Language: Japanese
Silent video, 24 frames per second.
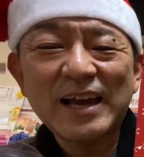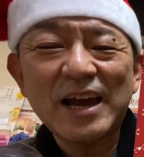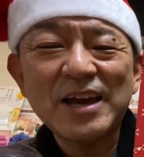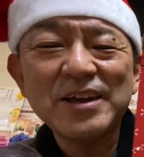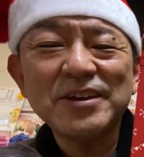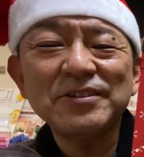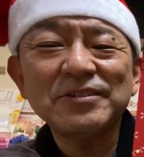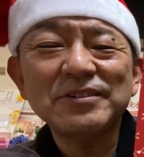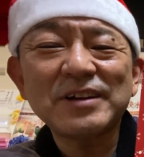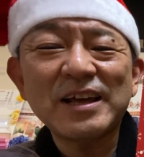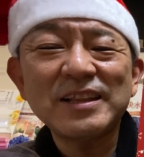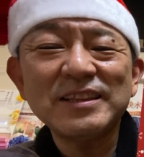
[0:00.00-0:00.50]

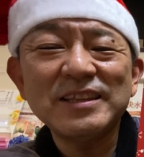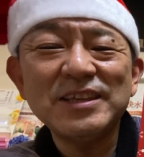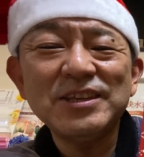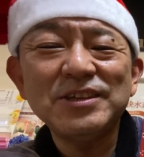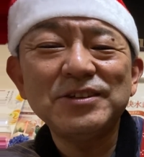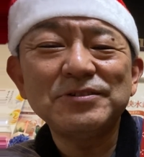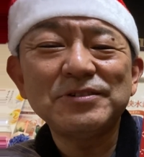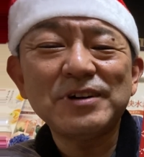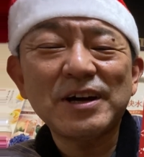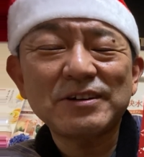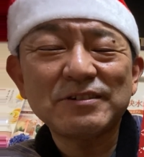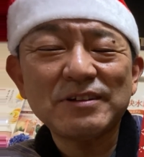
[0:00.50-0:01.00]
概要欄
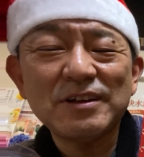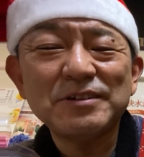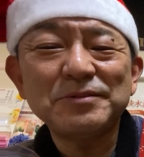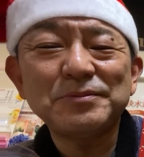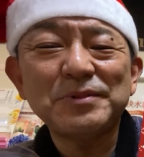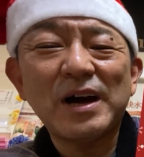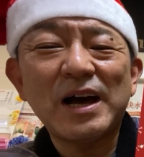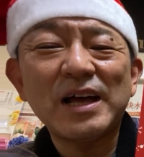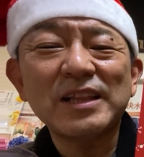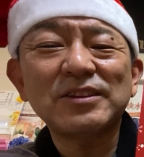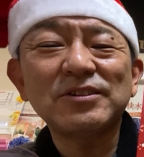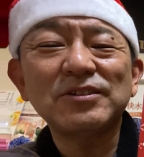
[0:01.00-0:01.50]
に URL
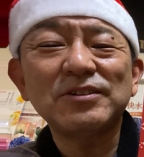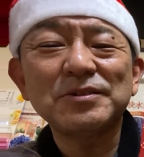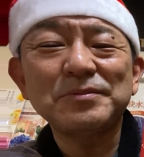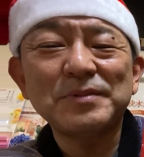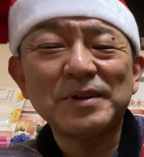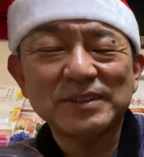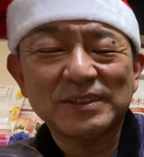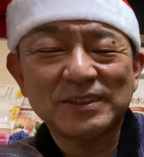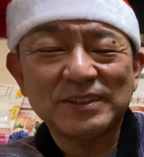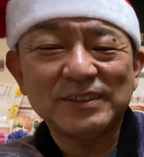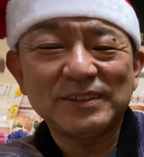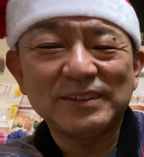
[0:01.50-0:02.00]
も貼っており
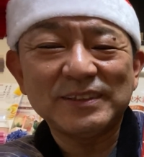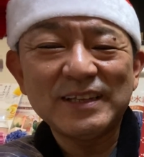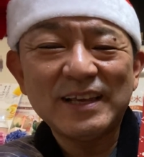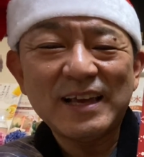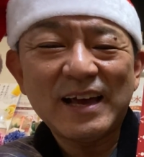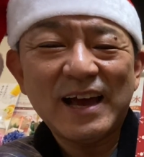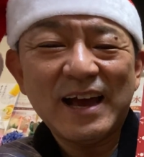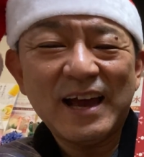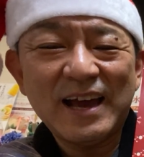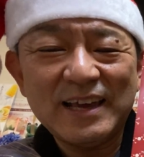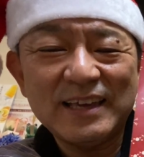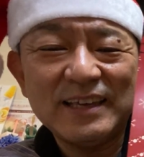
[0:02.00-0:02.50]
ます。
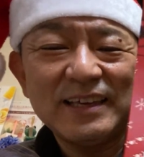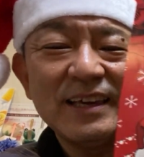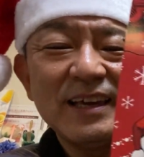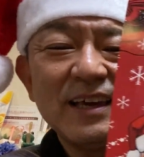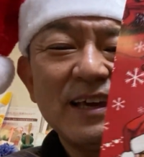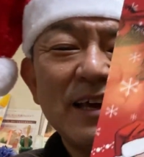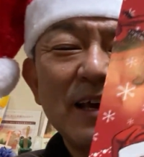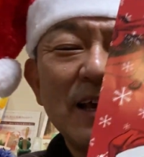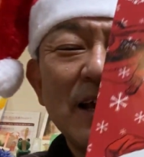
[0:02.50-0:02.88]
はい。